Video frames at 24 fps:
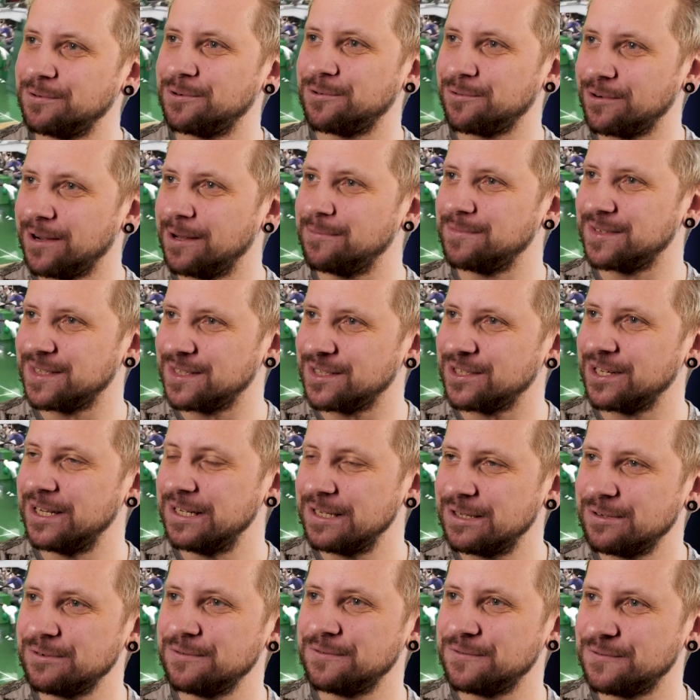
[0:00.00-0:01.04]
był królem
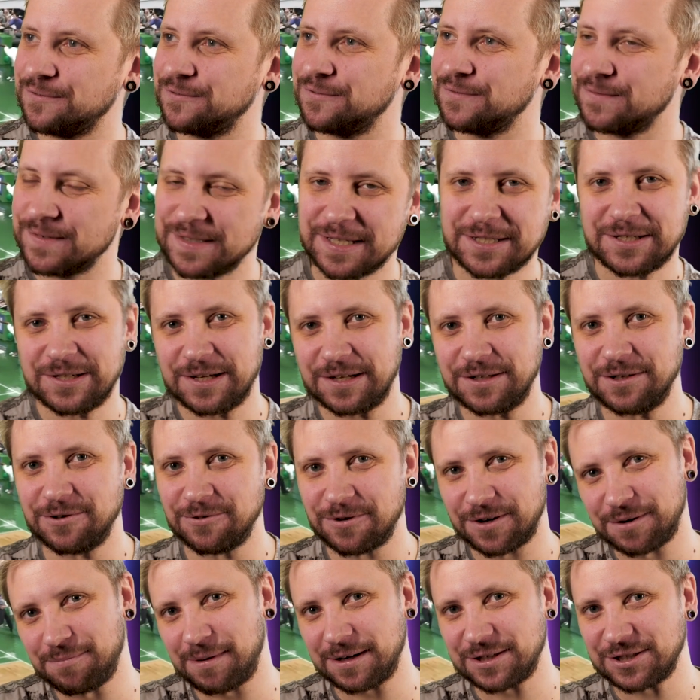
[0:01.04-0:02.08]
strzelców za
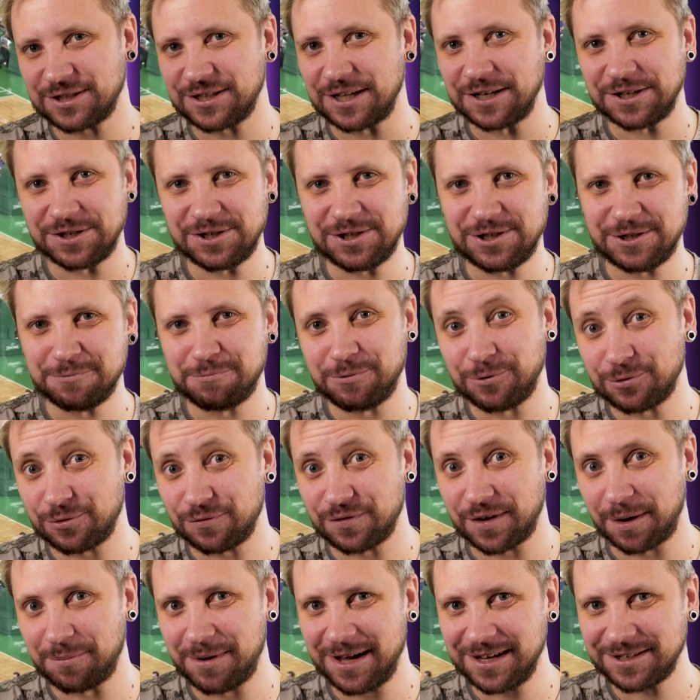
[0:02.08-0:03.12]
średnią chyba 40
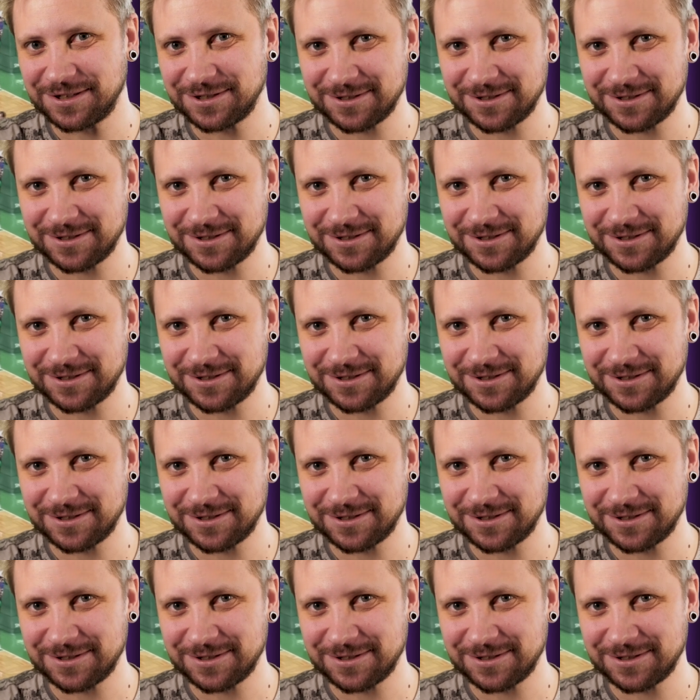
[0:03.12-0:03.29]
punktów na mecz.